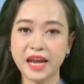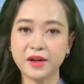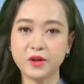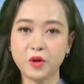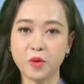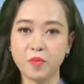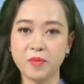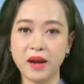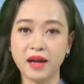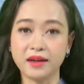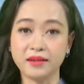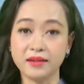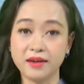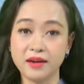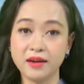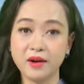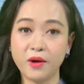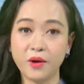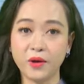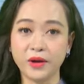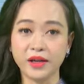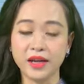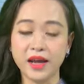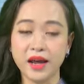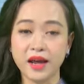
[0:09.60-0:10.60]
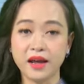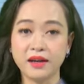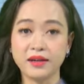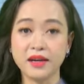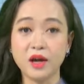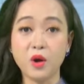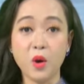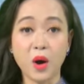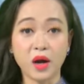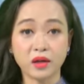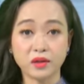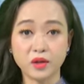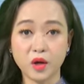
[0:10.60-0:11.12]
Đây cũng là cơ hội
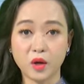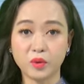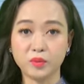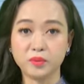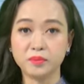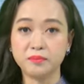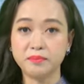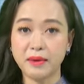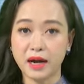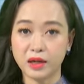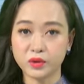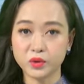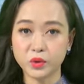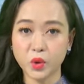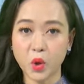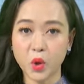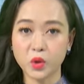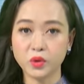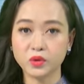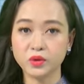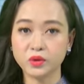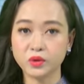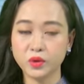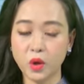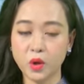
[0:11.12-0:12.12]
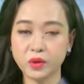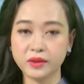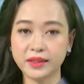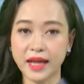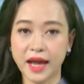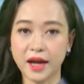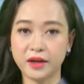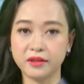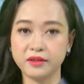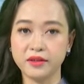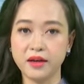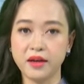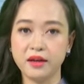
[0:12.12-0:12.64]
để hoạt động bảo tồn,
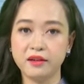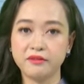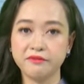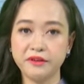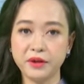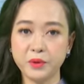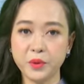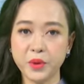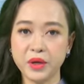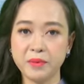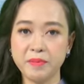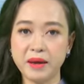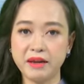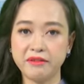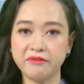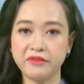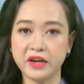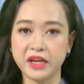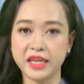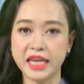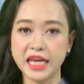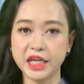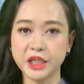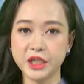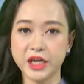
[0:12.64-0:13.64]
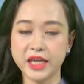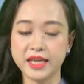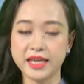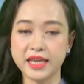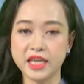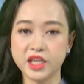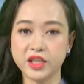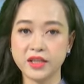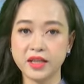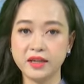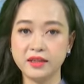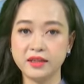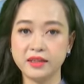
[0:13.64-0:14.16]
tôn tạo, phát huy bền vững giá trị
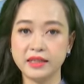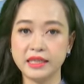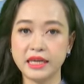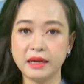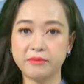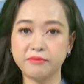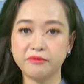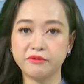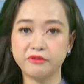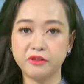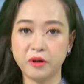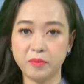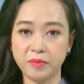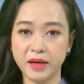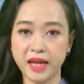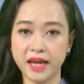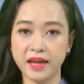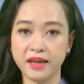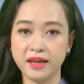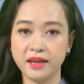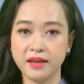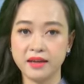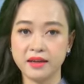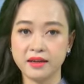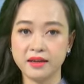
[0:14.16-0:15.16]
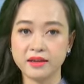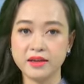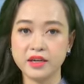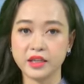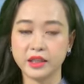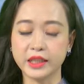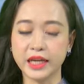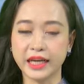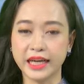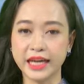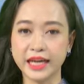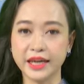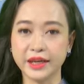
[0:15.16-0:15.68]
di tích Chăm Phong Lệ
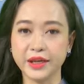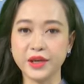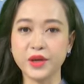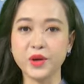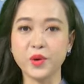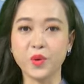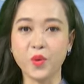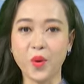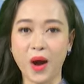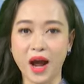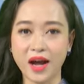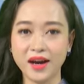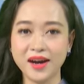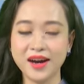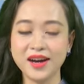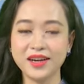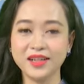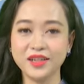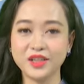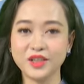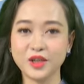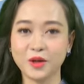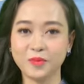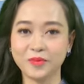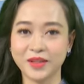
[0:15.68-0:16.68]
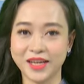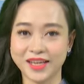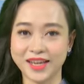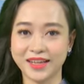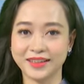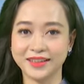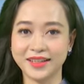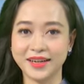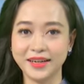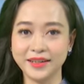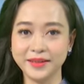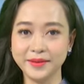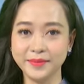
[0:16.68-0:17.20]
được thực hiện hiệu quả hơn trong thời
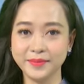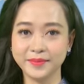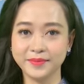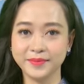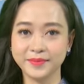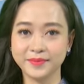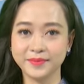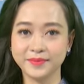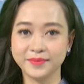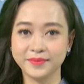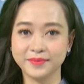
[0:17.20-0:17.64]
gian tới.